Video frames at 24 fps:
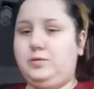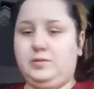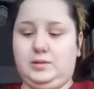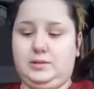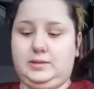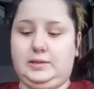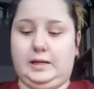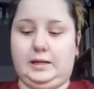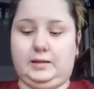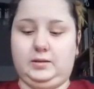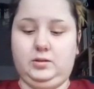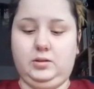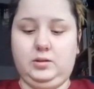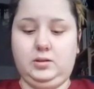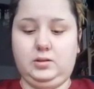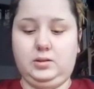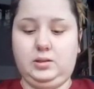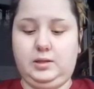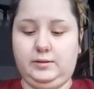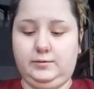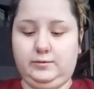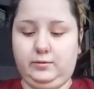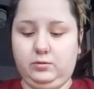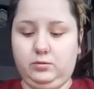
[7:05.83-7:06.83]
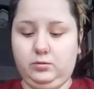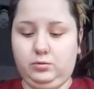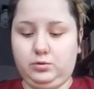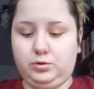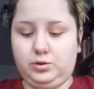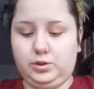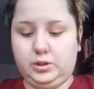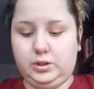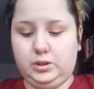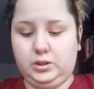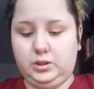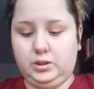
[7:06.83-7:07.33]
więc tak, to jest
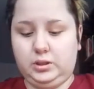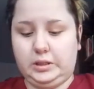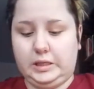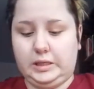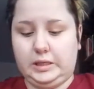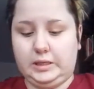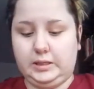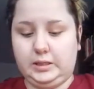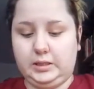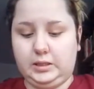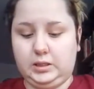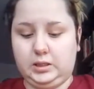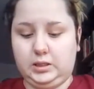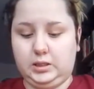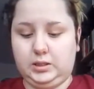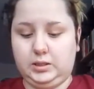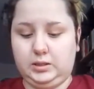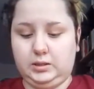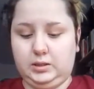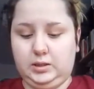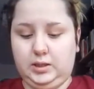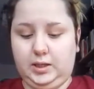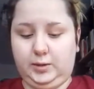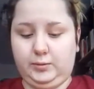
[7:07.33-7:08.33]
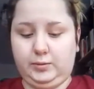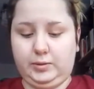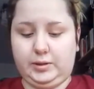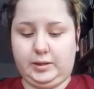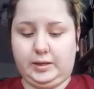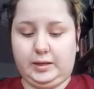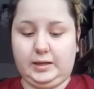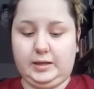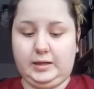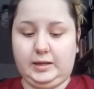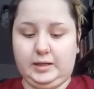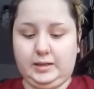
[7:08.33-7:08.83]
Revolution uh, Liquid
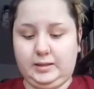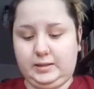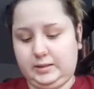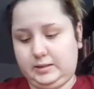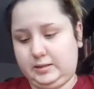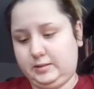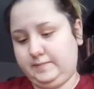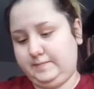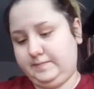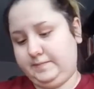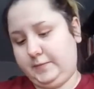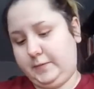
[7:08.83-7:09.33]
Highlighter.